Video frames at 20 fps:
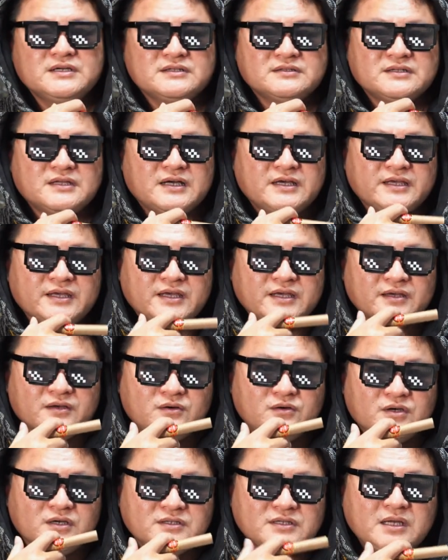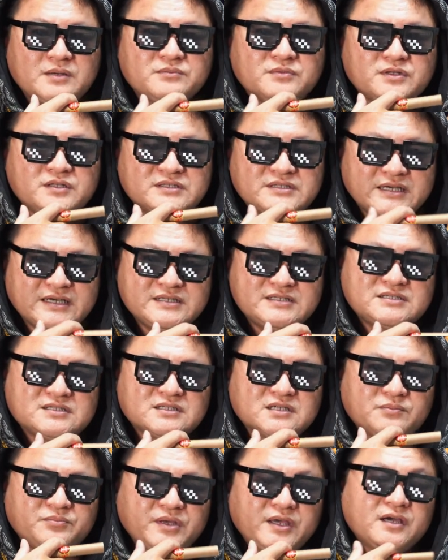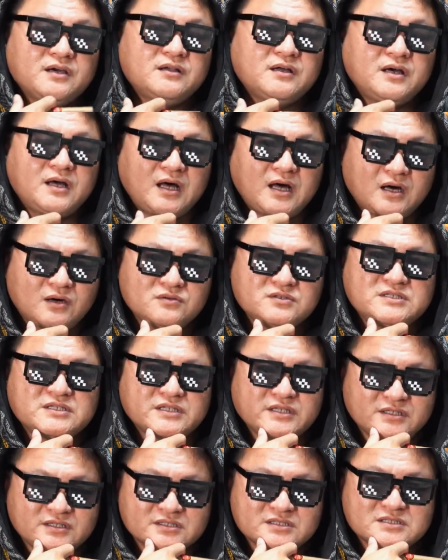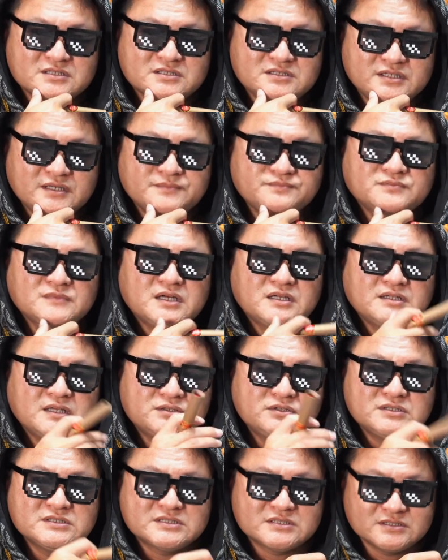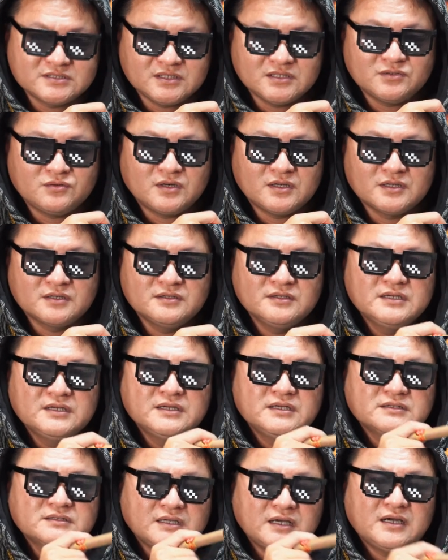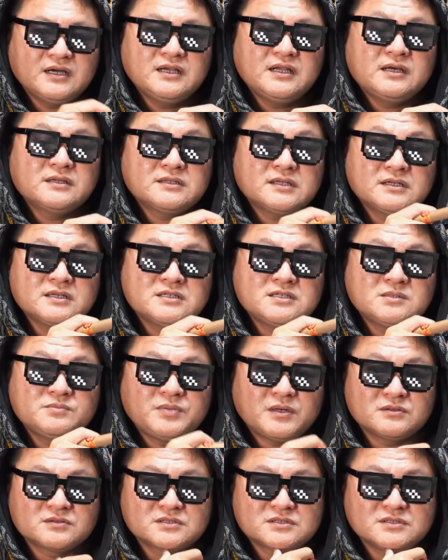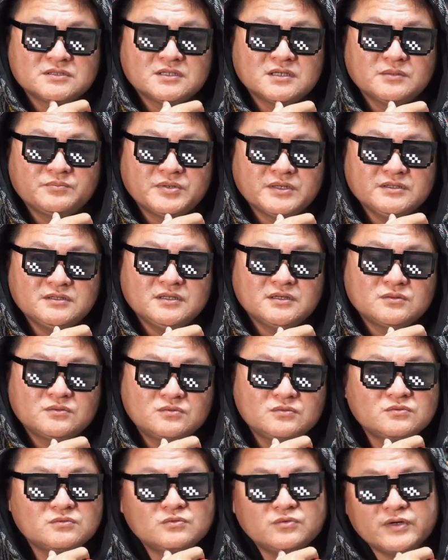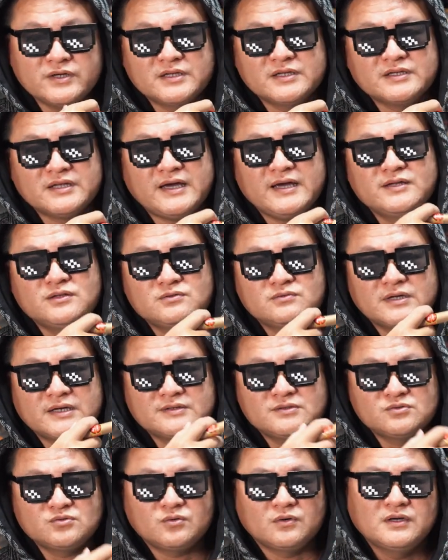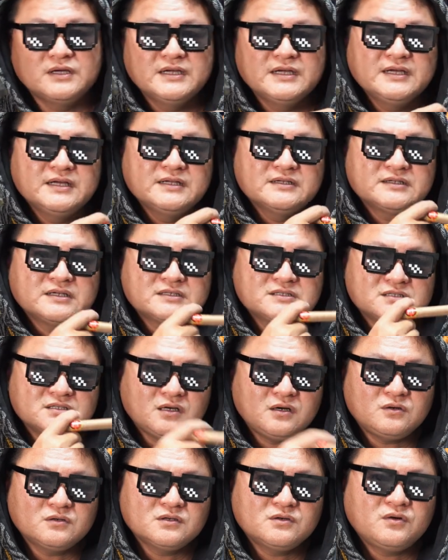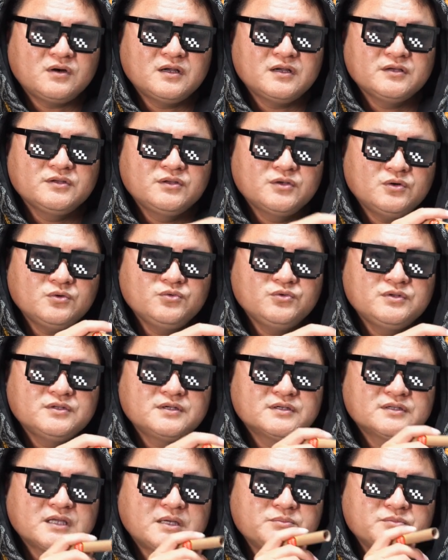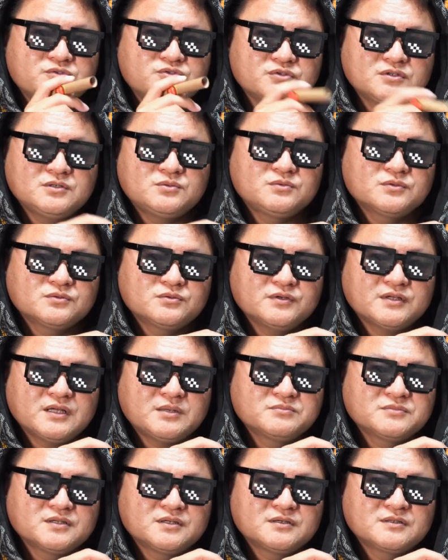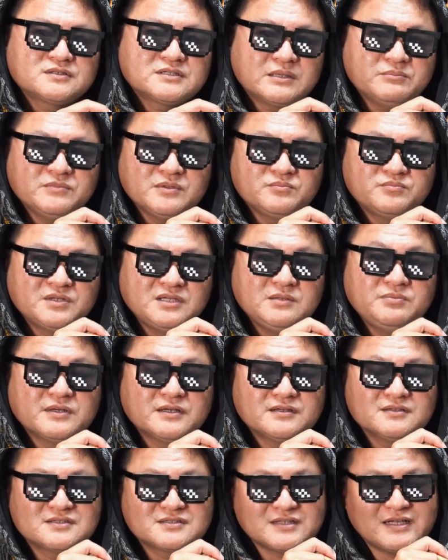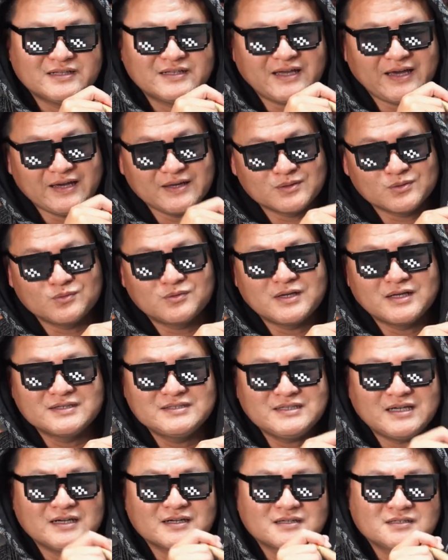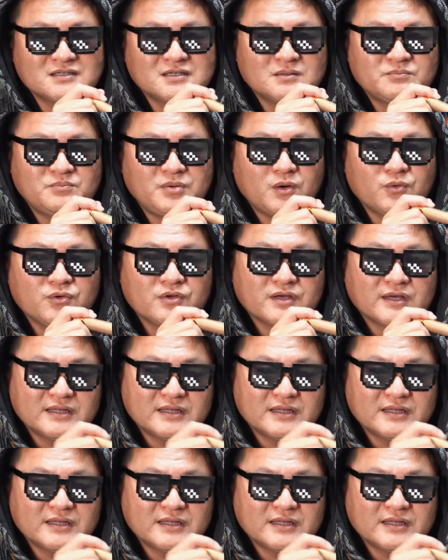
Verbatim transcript: 那也跟他们在一起呢，配合了好几年的时间。那那段时间的话呢，当然了，大家是保持一个平等互惠的态度来做。那之后的话呢，由于呢他们觉得我对他们的产品批评实在太多了，价格的抱怨